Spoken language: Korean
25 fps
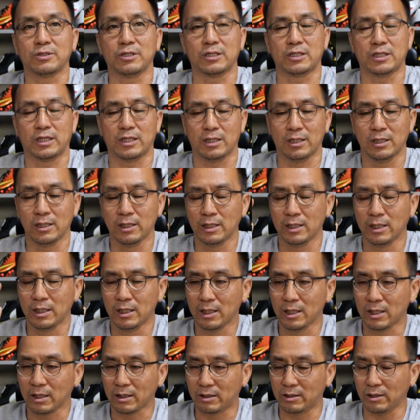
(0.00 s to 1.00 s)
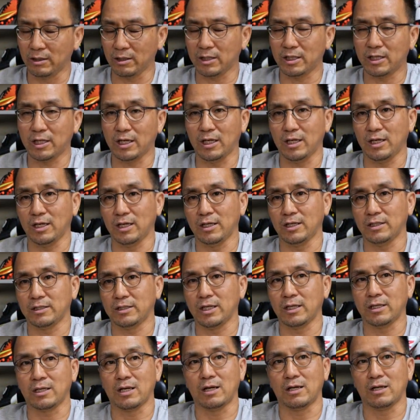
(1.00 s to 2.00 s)
그러니까 그렇게
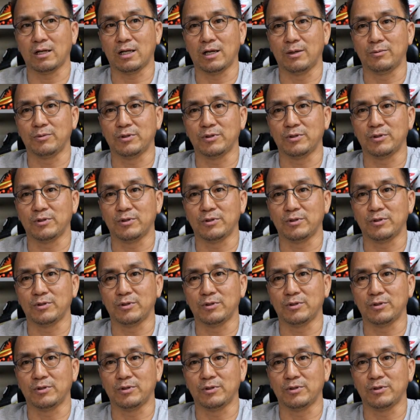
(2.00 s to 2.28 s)
생각을